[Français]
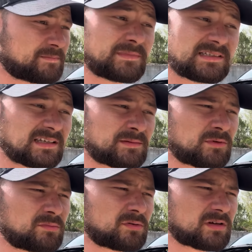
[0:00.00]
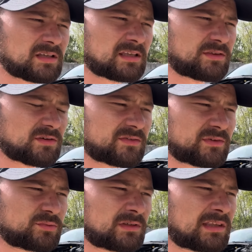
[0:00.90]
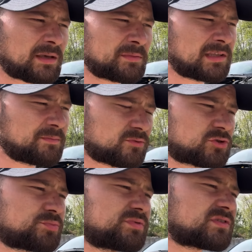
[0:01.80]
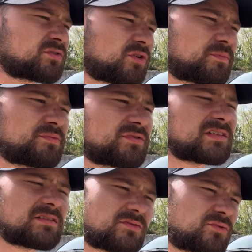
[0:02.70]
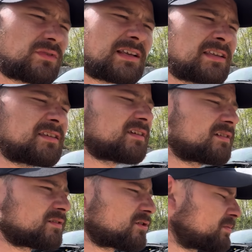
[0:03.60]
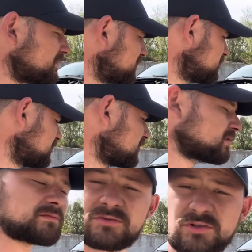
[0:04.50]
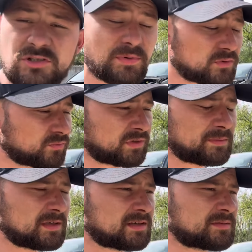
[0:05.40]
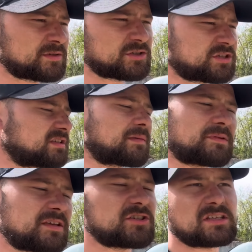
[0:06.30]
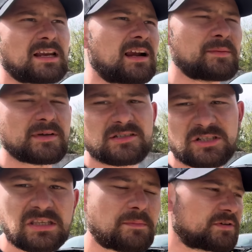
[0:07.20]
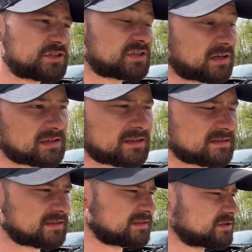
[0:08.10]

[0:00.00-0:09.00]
c'est vraiment le bloc radiateur qui va tout déterminer pour que je puisse encore plus euh, tout aligner euh, comme il faut. Parce que tout filmé, hein, mais j'ai tapé, j'étais là à la masse, j'ai tapé, j'ai repassé.